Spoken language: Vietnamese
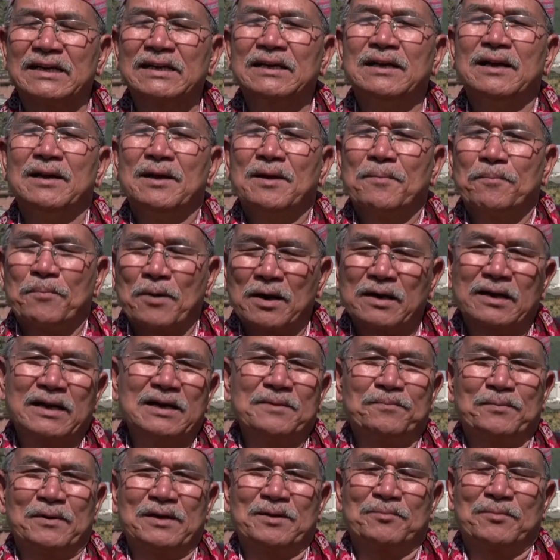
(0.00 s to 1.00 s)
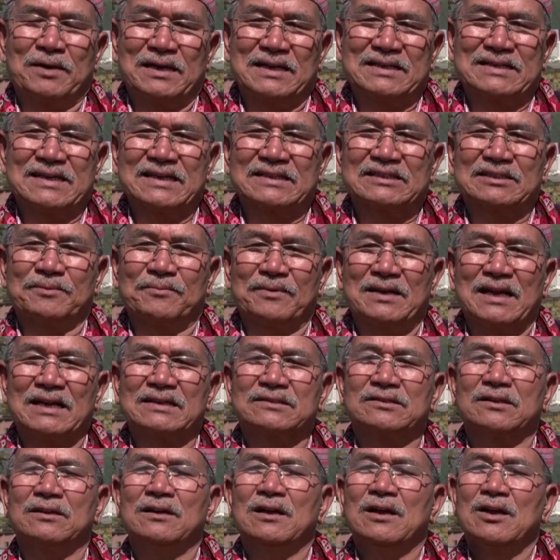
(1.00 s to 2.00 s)
ở chỗ chúng tôi, nhiều con
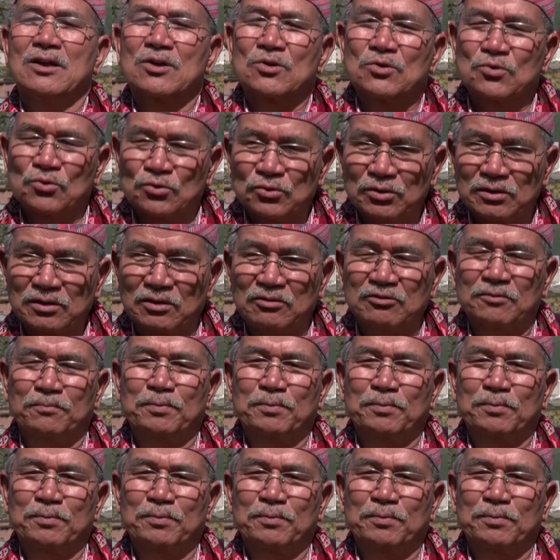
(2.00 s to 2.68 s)
bị chủ bỏ rơi.